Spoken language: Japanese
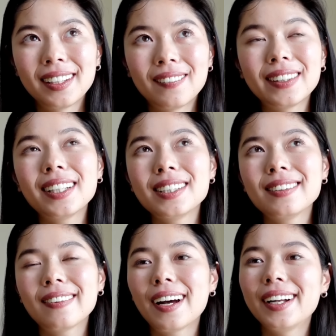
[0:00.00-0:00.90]
私
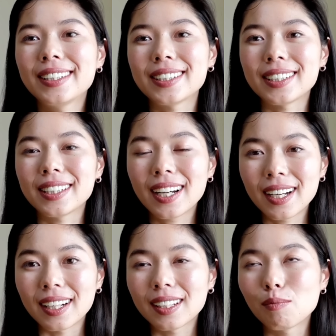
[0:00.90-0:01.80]
の彼氏
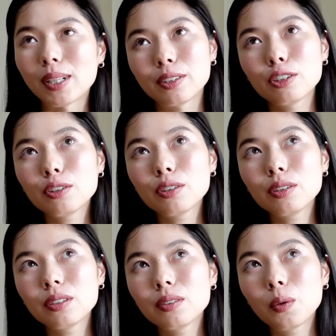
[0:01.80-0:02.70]
が、
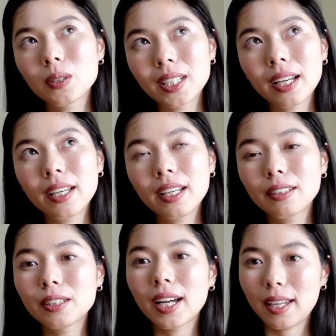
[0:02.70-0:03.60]
15歳
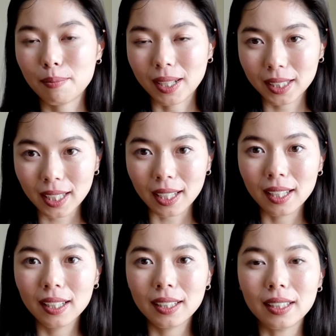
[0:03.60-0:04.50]
くらいまで
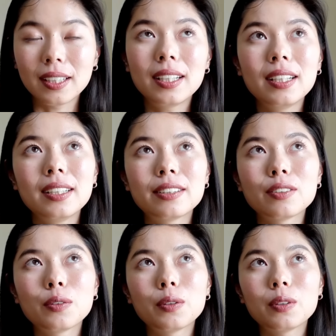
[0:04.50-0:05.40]
イギリス
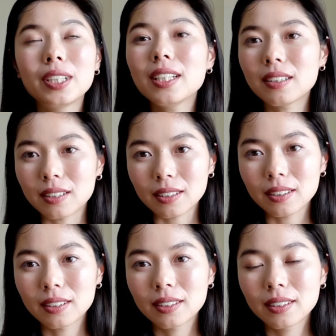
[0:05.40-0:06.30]
の
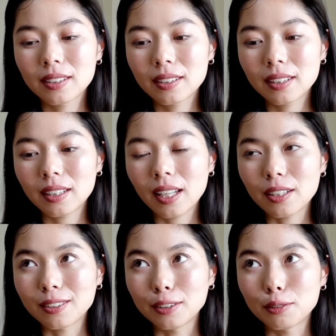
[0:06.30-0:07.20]
リーズって
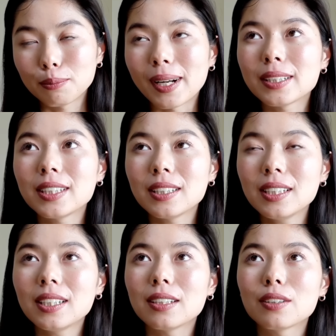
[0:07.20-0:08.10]
いう町
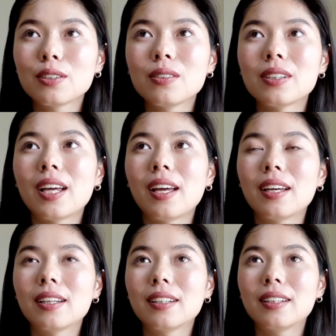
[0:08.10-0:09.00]
に住んで
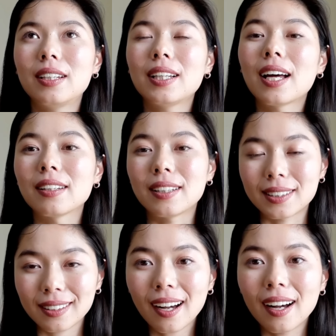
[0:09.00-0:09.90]
いたんで
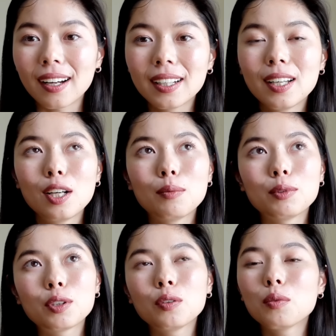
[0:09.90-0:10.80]
すが、もう
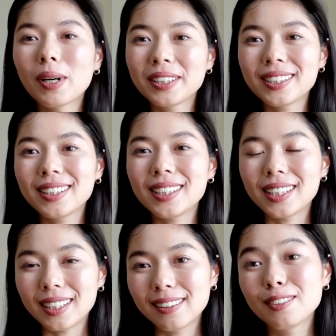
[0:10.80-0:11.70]
その町
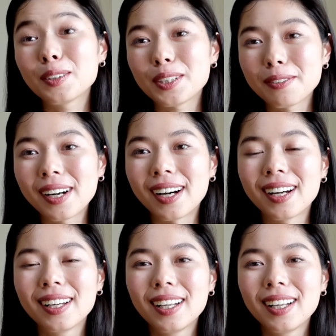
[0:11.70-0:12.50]
にいる時は